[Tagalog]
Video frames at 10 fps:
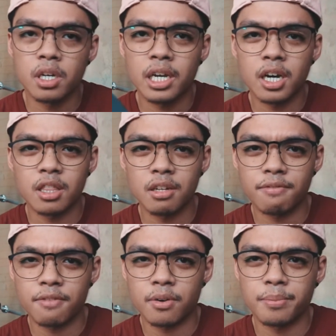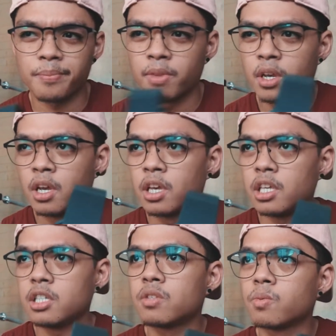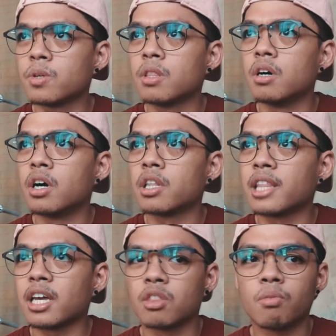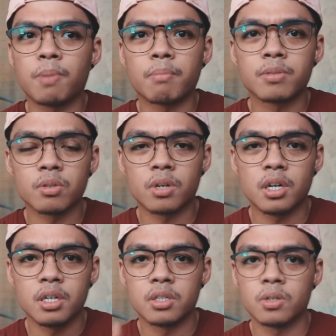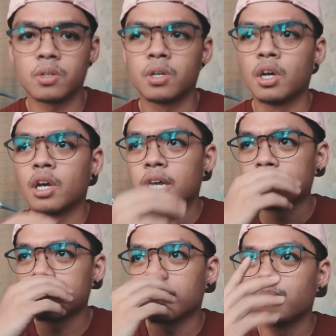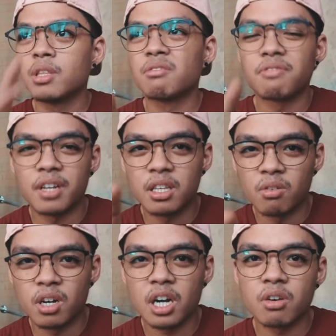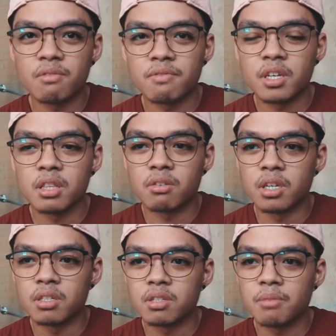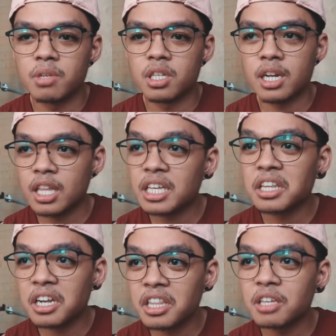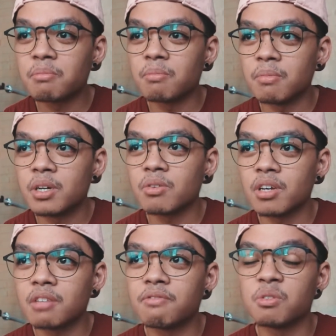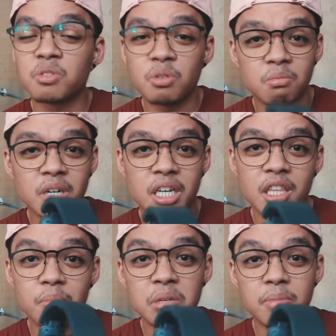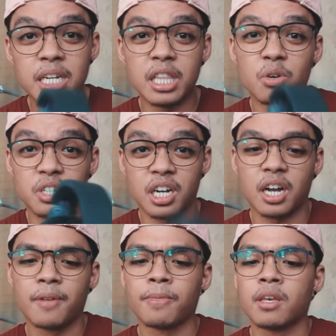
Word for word: I got it from Eastwood uh, Techno Pop Store. So, kasi sabi nung friend ko, gagawin yung friend ko eh. Sabi niya, tara tingnan natin, merong headphones doon, maganda, bibili daw siya.